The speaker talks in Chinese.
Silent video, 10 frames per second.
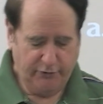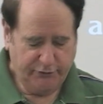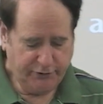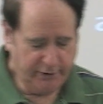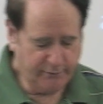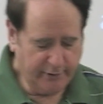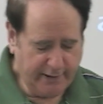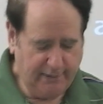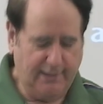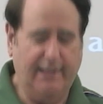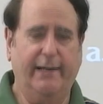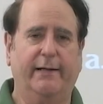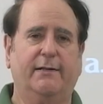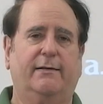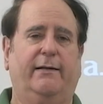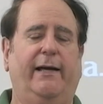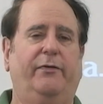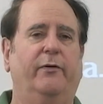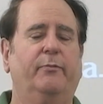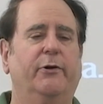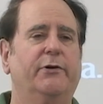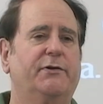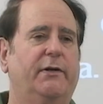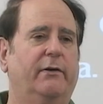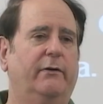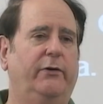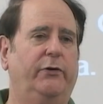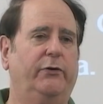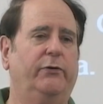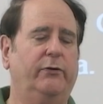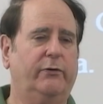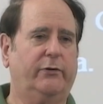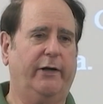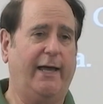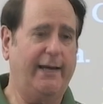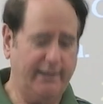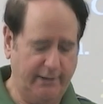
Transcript: 你这时就应该意识到，那